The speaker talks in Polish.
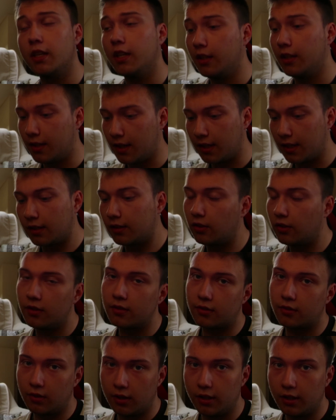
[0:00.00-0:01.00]
I tak, to
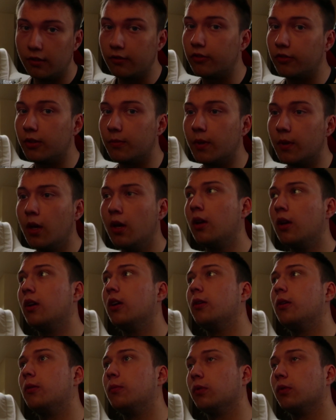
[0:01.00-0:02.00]
jest kolejny film
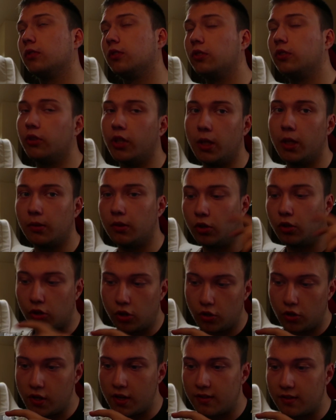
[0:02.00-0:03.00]
y, pod tytułem To
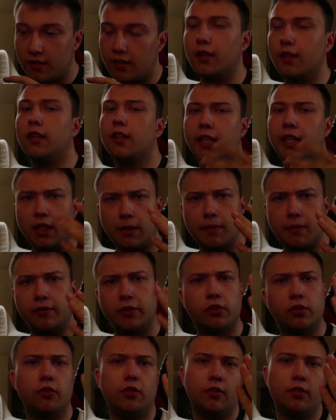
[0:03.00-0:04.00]
koniec i tak
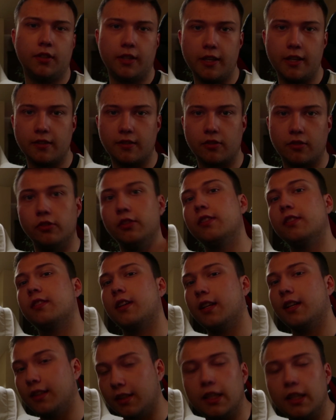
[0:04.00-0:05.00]
naprawdę to nie jest koniec,
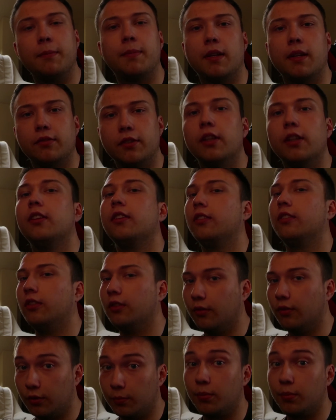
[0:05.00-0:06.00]
a tak naprawdę
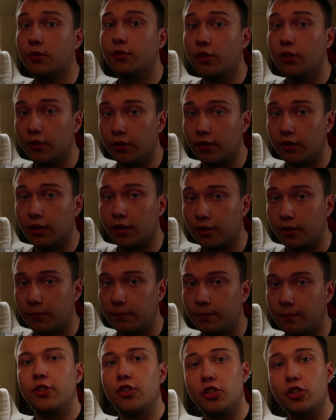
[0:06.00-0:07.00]
nowy początek.
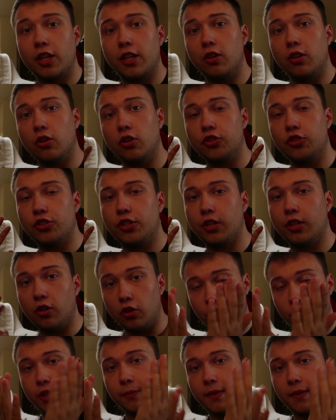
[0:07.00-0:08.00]
Dzisiaj o godzinie
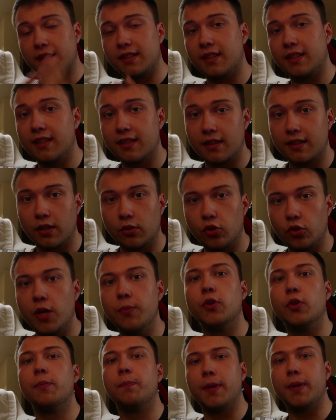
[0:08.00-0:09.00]
18 startuje
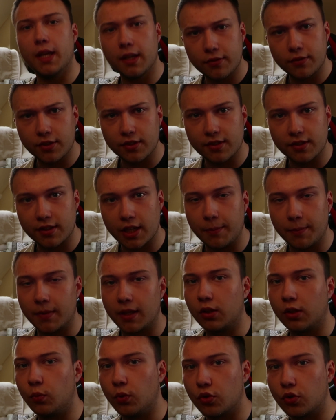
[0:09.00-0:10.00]
mój pierwszy stream
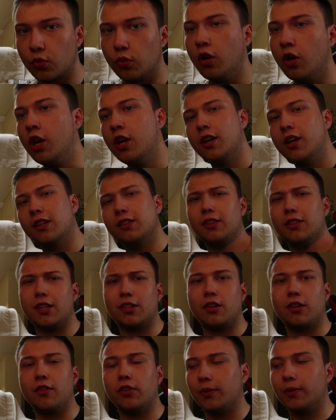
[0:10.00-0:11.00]
na Twitchu, a
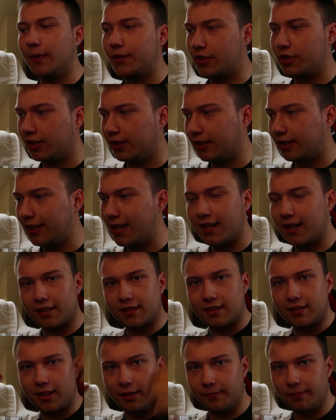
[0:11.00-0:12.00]
dodatkowo to będzie drunk
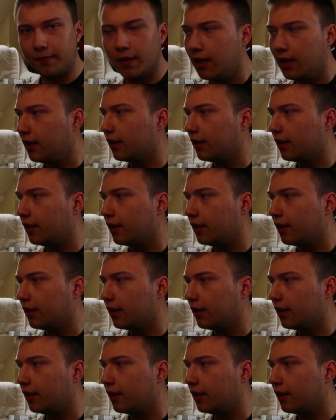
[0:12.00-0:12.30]
stream.